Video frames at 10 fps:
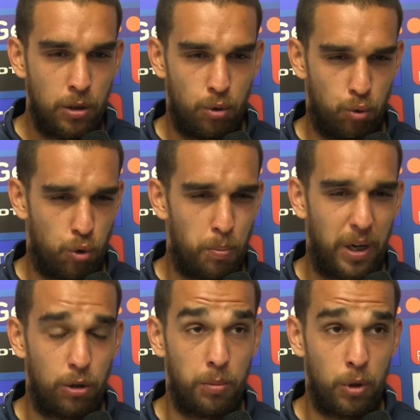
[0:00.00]
giusto un
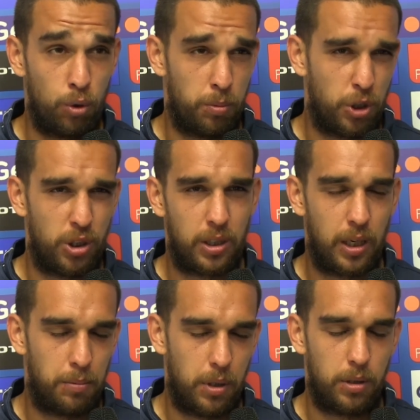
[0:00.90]
paio di minuti, poi
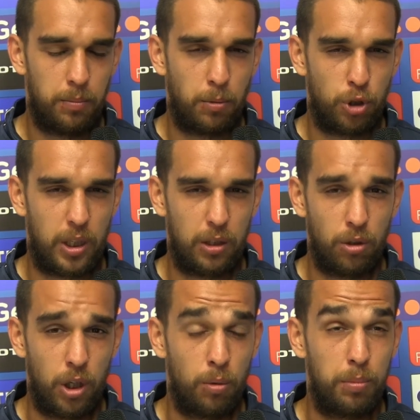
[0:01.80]
abbiamo, cercato
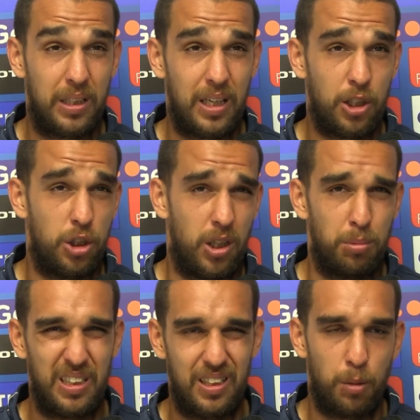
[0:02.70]
di ricompattarci, di
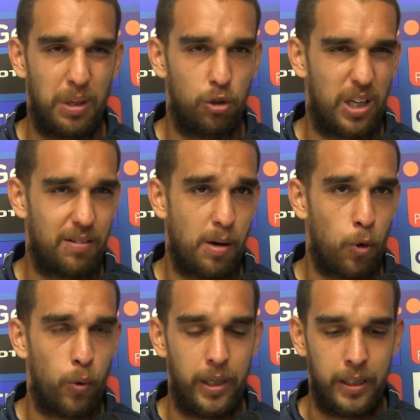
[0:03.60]
ripartire, ma non
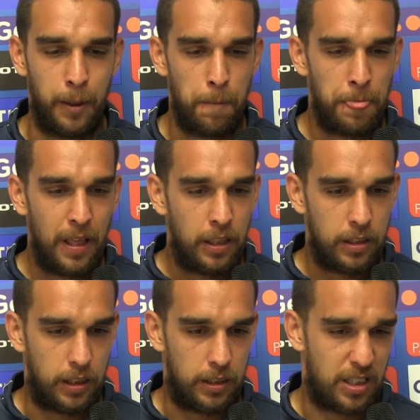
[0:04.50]
eravamo quelli di,
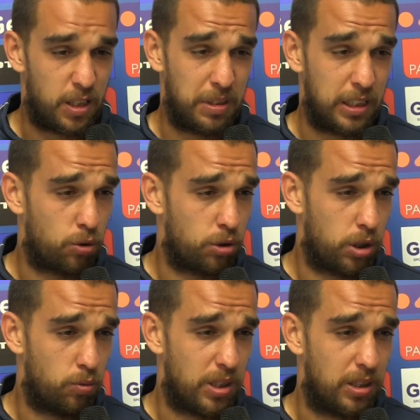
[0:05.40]
di settimana
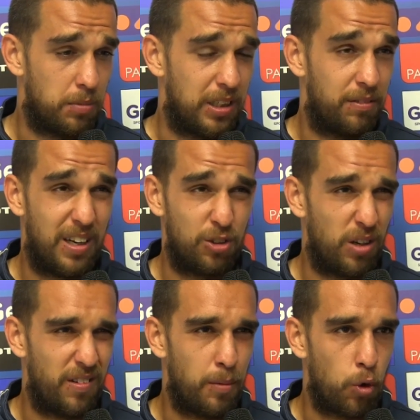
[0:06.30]
scorsa e due settimane fa,
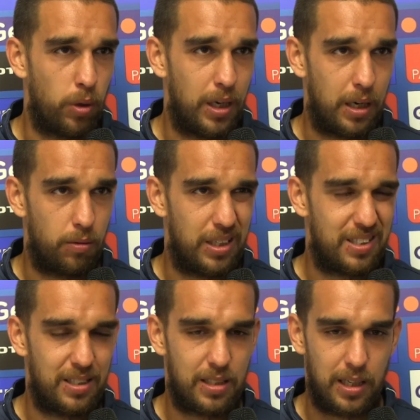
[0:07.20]
non avevamo quella, quella,
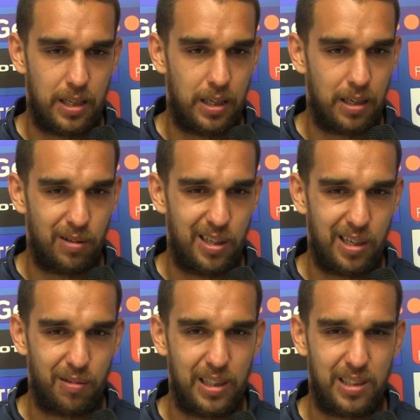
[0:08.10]
stessa,
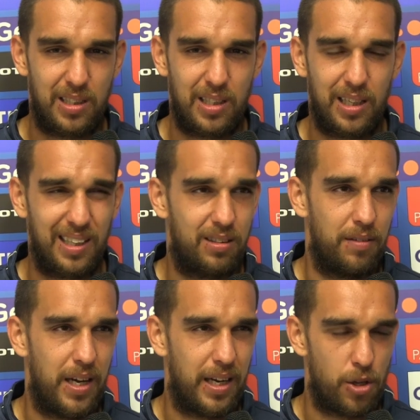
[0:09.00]
quella, quella stessa
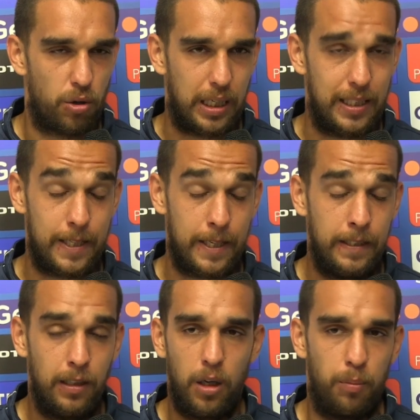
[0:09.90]
cattiveria e ignoranza
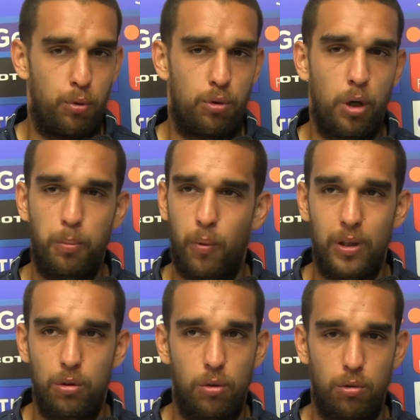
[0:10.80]
e purtroppo
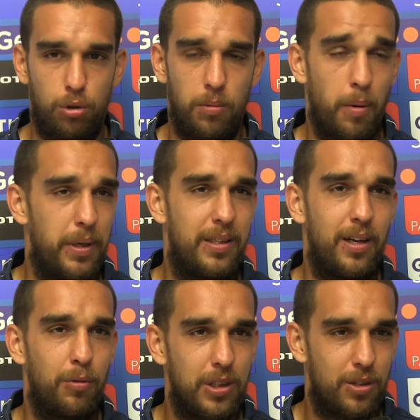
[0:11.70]
quando non riusciamo a
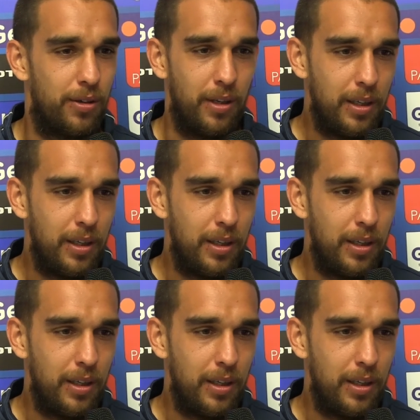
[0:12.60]
mettere questo campionato,